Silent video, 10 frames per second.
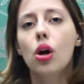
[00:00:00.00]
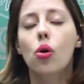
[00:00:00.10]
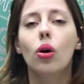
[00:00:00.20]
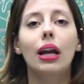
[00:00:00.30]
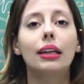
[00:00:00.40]

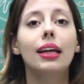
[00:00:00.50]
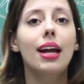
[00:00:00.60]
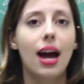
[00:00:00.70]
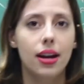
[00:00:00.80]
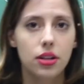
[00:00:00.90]

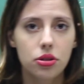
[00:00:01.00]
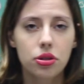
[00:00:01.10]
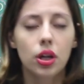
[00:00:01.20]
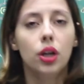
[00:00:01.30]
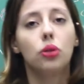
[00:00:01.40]

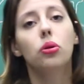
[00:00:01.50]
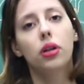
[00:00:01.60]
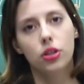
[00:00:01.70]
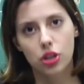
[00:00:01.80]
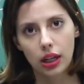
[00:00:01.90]
colaterais
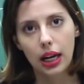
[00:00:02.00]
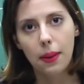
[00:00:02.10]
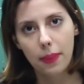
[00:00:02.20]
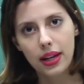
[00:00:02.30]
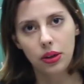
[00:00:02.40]
durante aquele
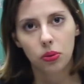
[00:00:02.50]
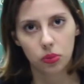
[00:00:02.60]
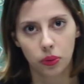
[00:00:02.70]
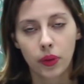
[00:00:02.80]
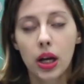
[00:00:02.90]

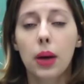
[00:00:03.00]
período.